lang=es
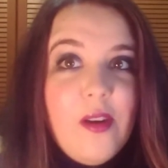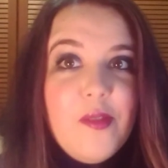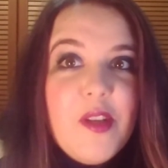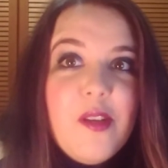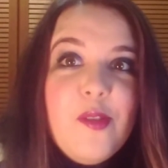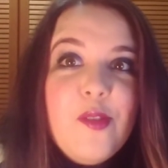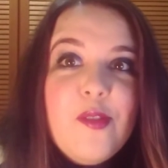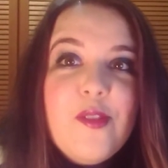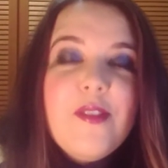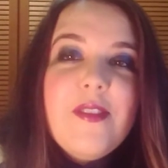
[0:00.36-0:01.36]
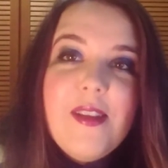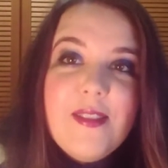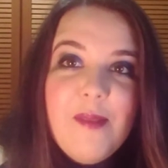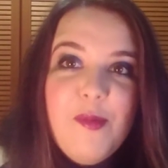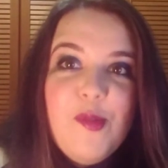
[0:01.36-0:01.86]
bueno, ya,
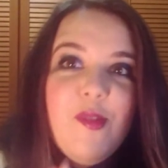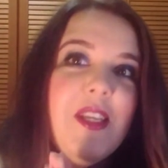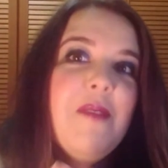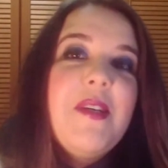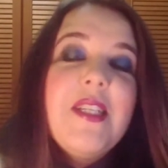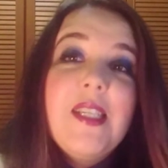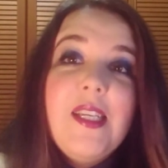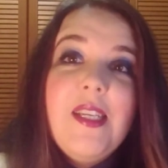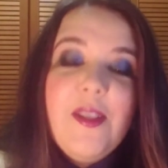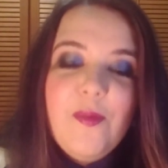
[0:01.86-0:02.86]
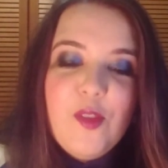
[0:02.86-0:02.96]
estamos un día más aquí.